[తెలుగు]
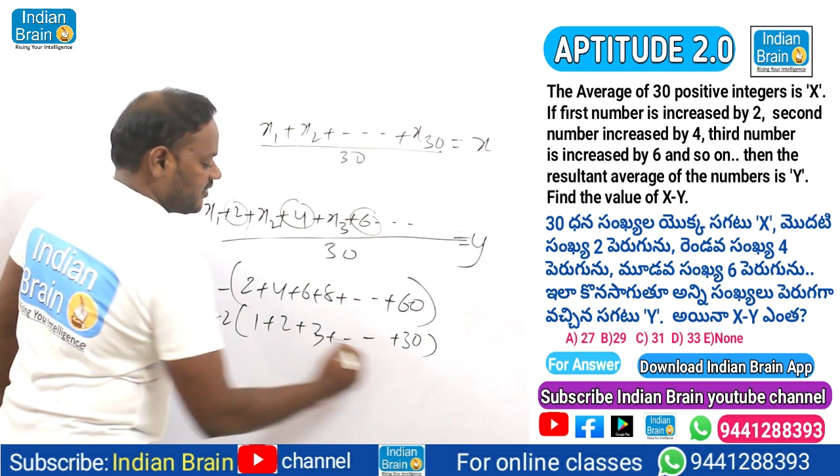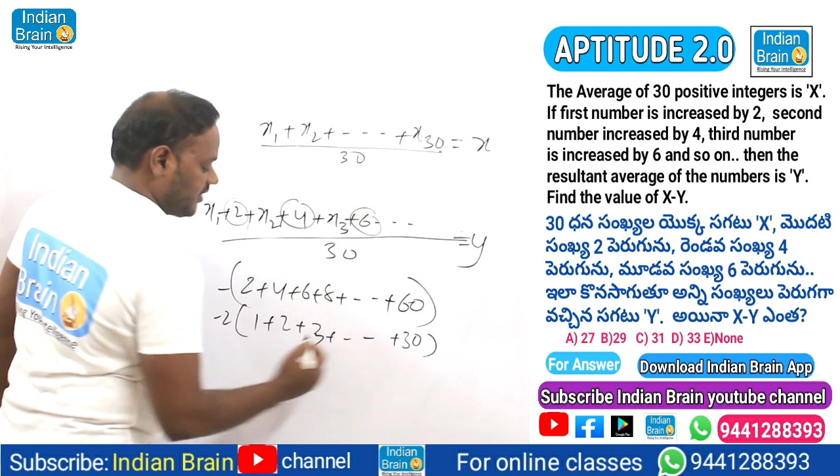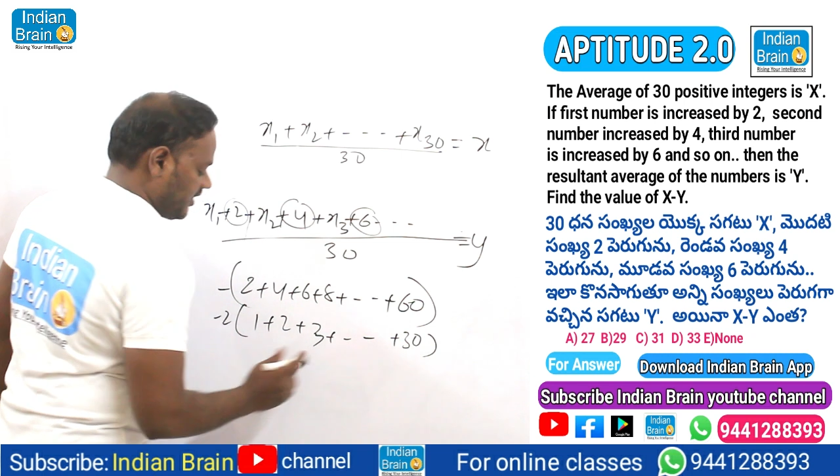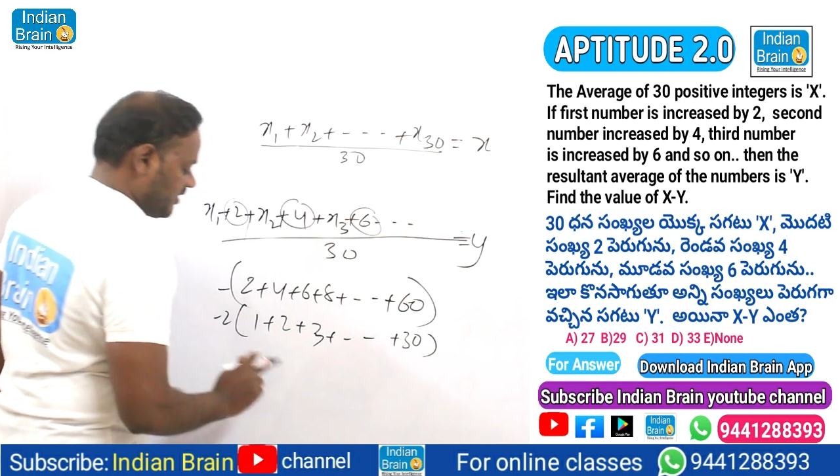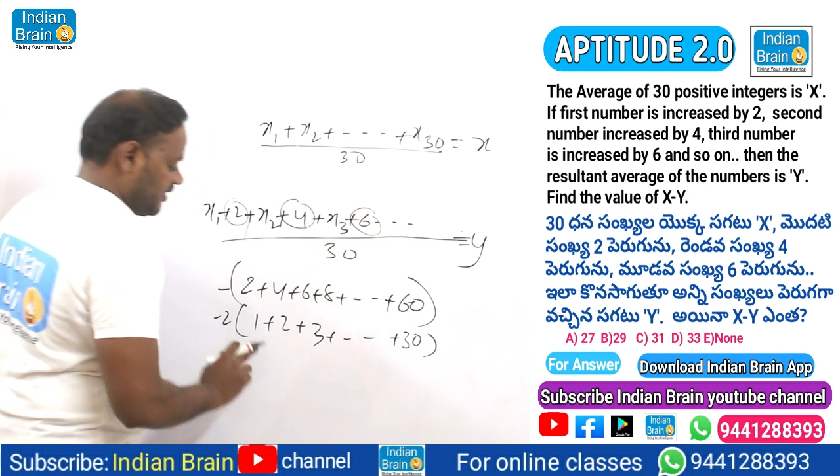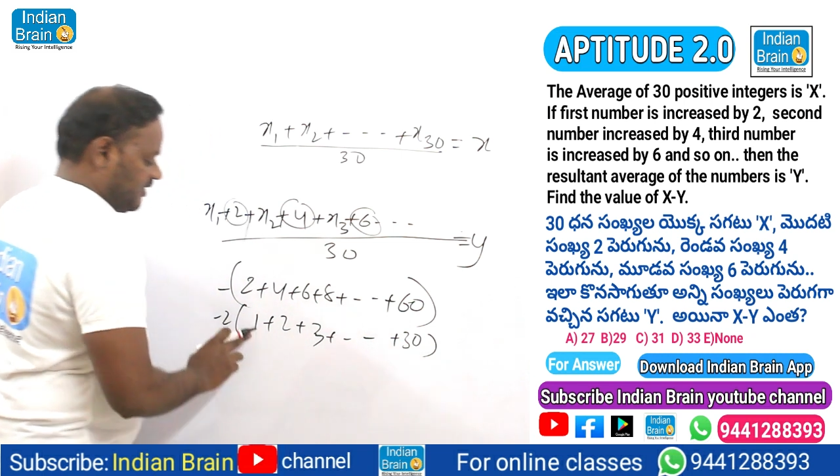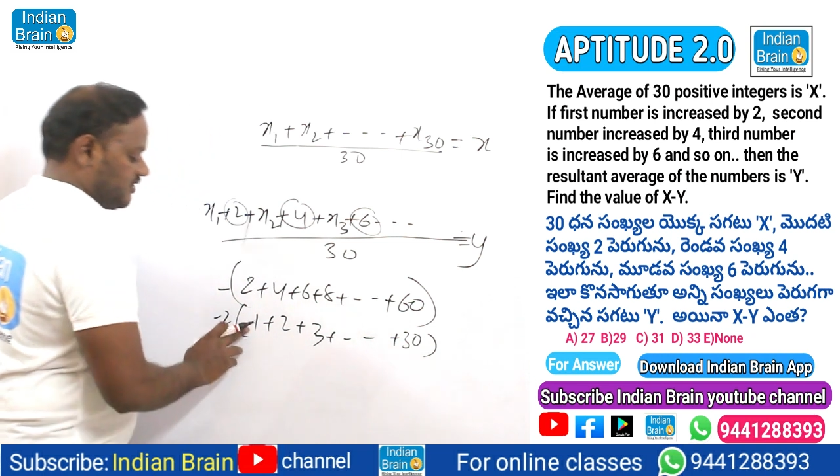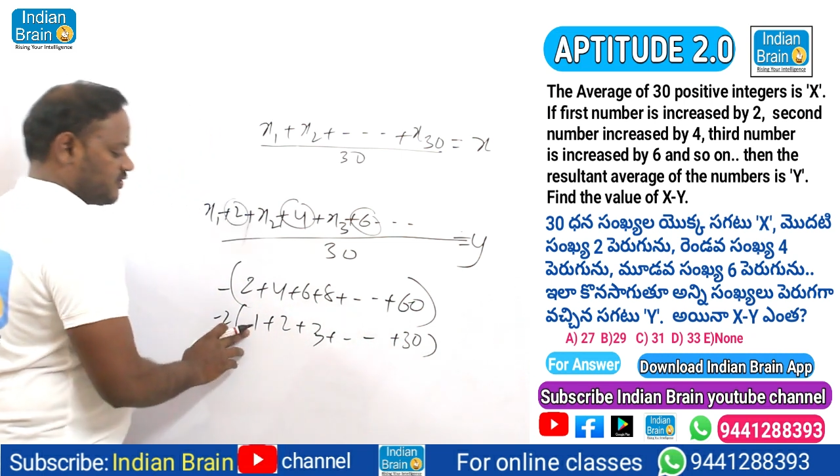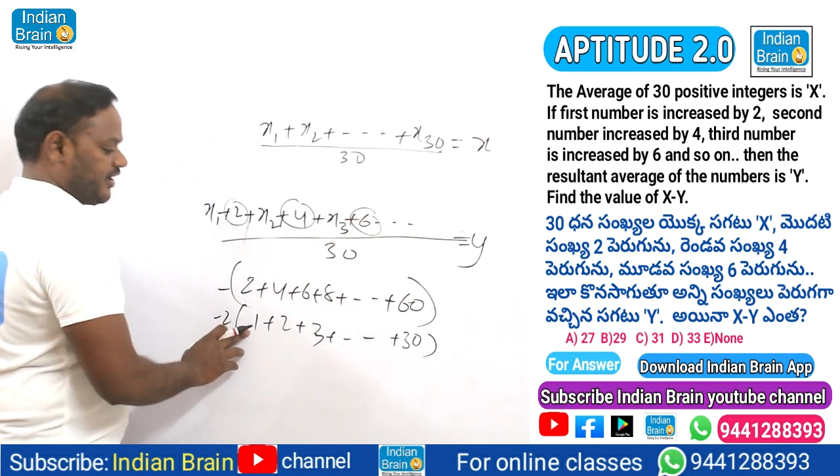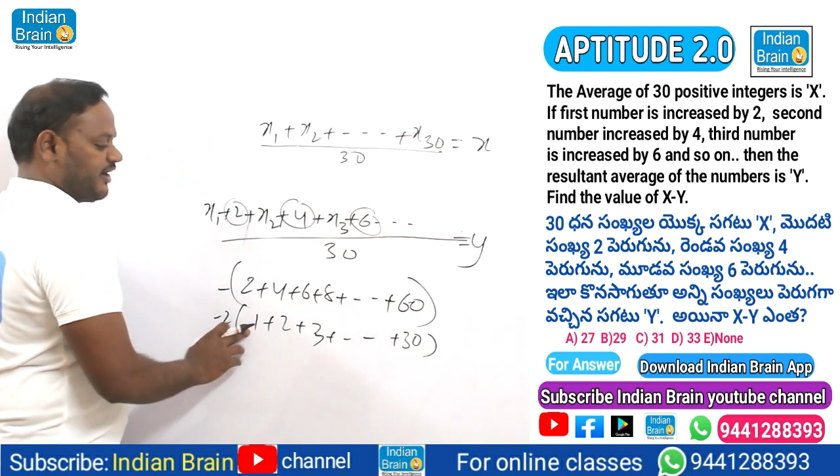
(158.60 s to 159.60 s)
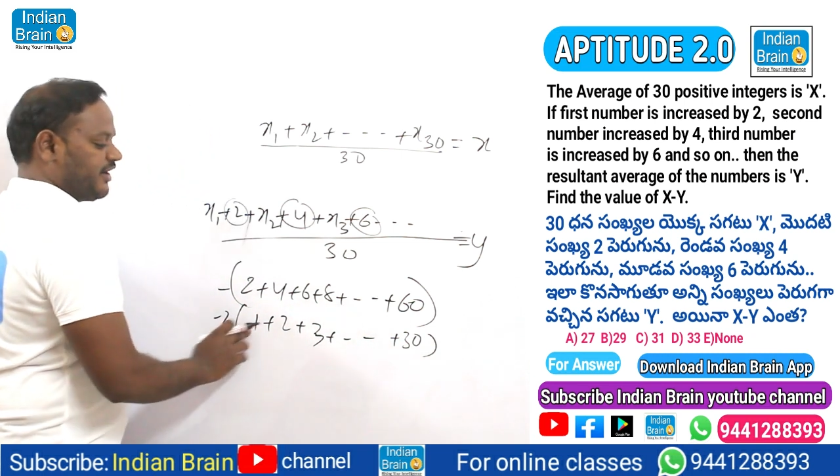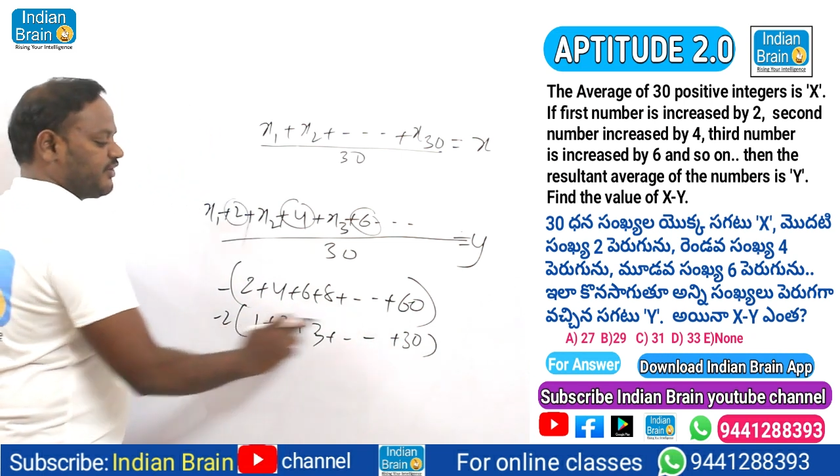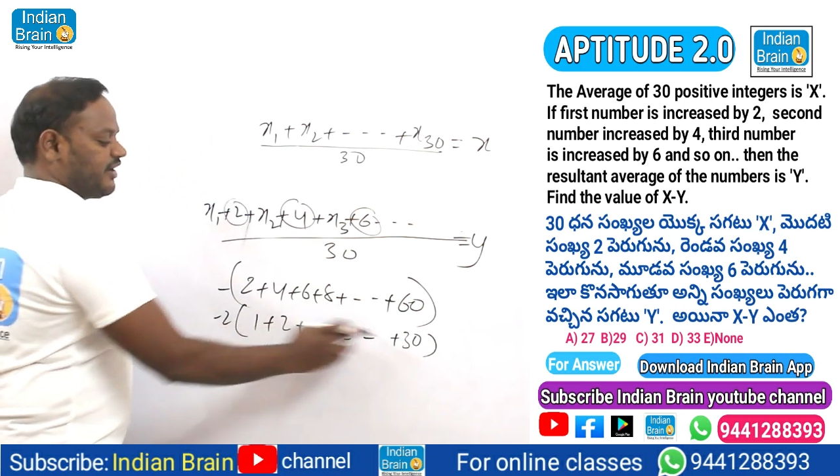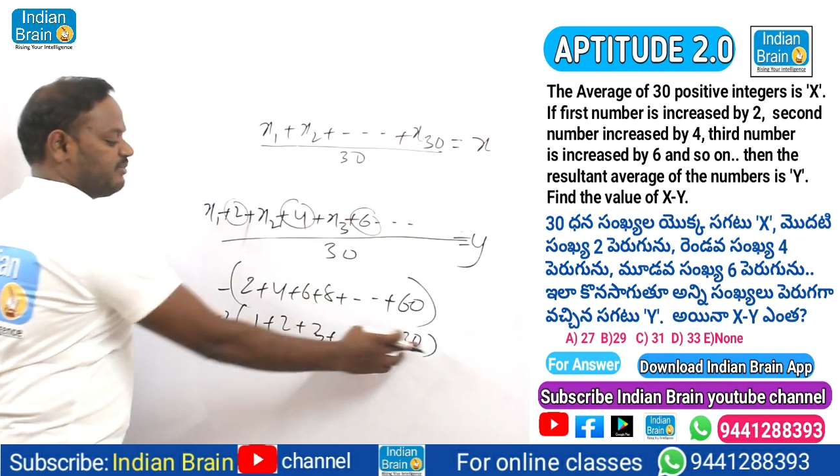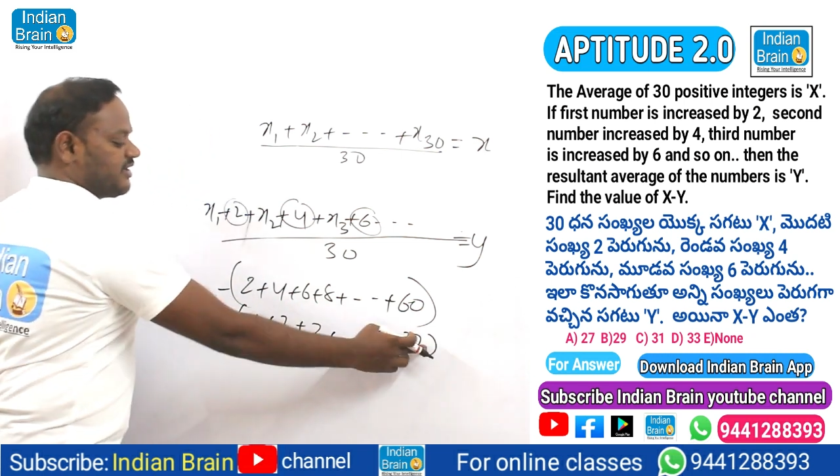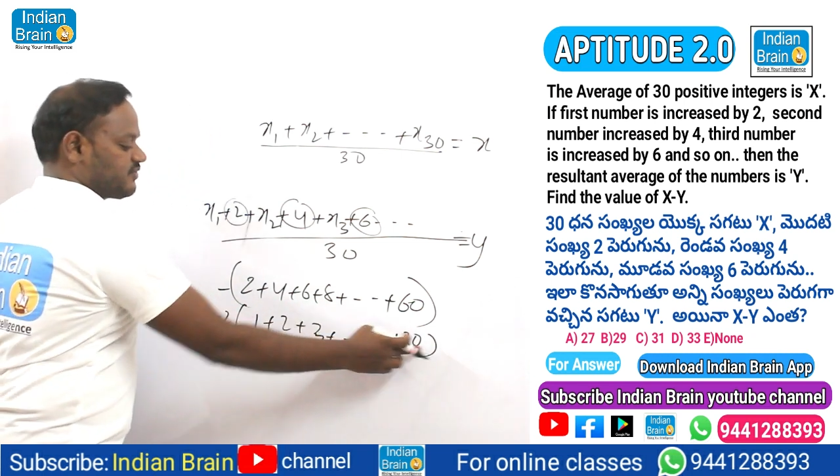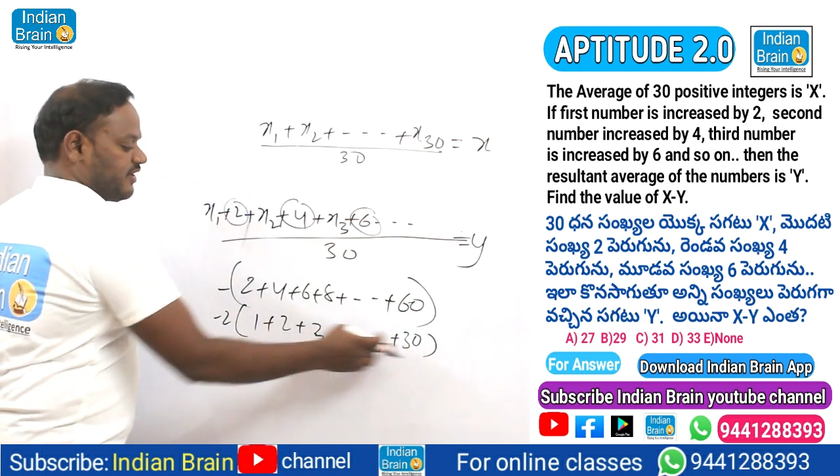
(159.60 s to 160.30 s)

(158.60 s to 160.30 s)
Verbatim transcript: అవునా సో ఎన్ ఇంటూ ఎన్ ప్లస్